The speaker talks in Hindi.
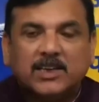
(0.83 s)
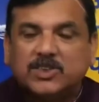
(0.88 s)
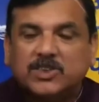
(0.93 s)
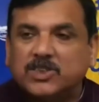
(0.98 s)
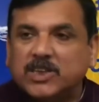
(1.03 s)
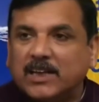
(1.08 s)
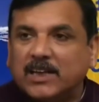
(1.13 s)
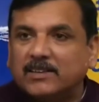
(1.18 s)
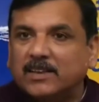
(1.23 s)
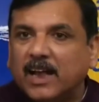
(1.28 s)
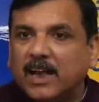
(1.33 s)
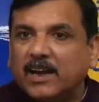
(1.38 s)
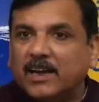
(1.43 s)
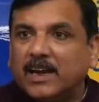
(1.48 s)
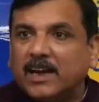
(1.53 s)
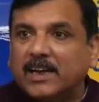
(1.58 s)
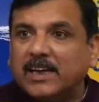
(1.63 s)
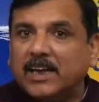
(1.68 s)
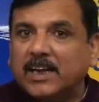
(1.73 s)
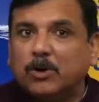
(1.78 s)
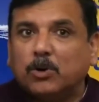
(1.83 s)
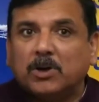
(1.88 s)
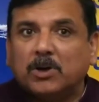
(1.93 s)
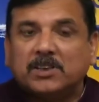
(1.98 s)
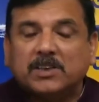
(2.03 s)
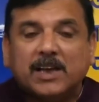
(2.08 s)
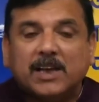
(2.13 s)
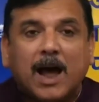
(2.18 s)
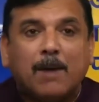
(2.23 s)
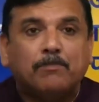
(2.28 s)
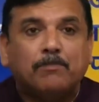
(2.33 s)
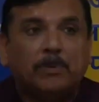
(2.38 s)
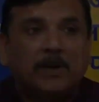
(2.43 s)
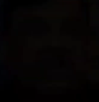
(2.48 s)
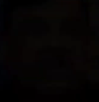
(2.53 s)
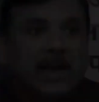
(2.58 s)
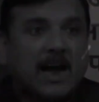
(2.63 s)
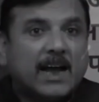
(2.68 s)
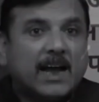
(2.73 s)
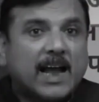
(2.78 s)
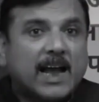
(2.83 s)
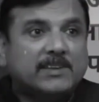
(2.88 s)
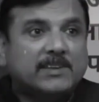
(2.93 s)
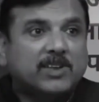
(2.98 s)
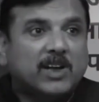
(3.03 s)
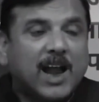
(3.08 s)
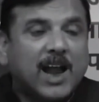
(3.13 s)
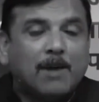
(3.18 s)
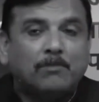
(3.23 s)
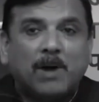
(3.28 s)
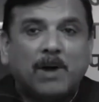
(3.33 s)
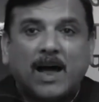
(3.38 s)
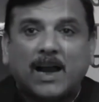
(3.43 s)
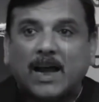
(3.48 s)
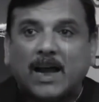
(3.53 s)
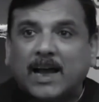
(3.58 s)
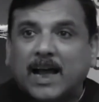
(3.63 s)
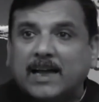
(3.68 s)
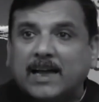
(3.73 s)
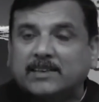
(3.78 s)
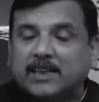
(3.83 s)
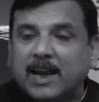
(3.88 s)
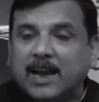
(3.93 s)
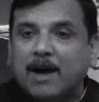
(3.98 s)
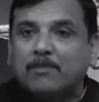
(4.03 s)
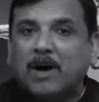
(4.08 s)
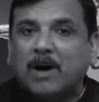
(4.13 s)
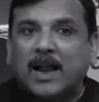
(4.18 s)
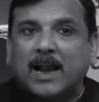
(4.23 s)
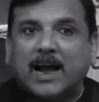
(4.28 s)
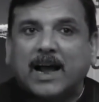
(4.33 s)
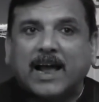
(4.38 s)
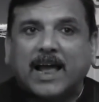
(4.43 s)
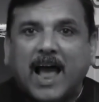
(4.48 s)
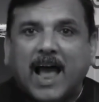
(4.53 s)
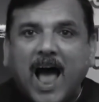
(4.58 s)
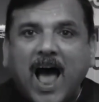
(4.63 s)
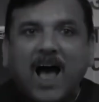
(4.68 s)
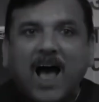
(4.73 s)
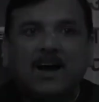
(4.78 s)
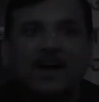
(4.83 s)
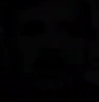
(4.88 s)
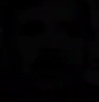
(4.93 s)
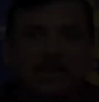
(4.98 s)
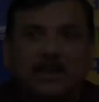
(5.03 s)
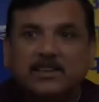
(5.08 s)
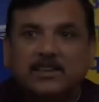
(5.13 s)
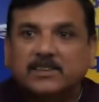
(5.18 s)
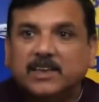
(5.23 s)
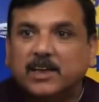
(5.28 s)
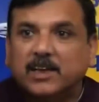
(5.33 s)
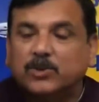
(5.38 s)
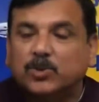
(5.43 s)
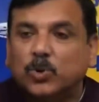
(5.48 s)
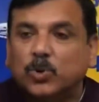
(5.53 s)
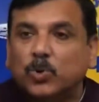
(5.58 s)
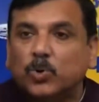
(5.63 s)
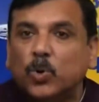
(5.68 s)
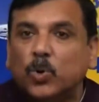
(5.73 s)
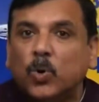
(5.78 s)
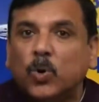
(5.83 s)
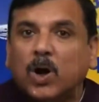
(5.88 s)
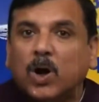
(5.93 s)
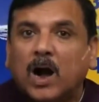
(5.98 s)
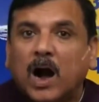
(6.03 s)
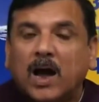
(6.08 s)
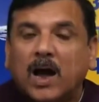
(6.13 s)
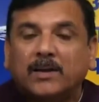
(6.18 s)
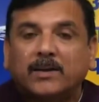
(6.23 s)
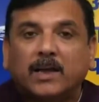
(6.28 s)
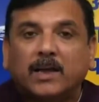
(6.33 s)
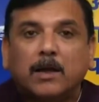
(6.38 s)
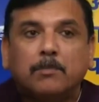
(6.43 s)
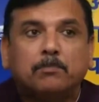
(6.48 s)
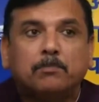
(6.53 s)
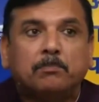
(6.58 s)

इस चंदन रेड्डी को इतना पीटा गया इतना मारा गया इतना मारा गया कि इसके दोनों कान के